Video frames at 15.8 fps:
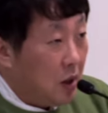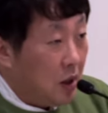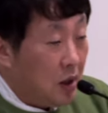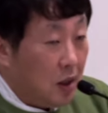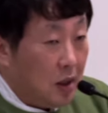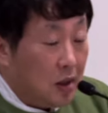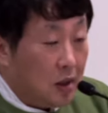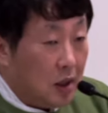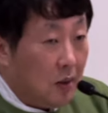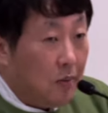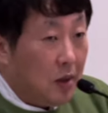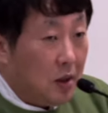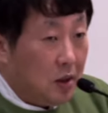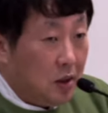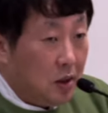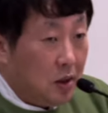대한 참된
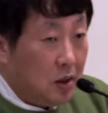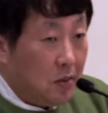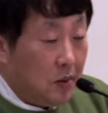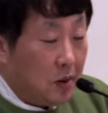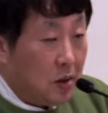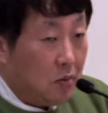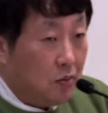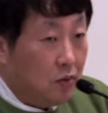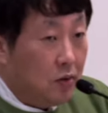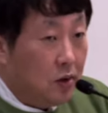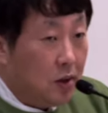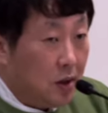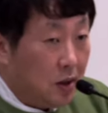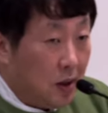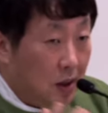신심에서 문제를 한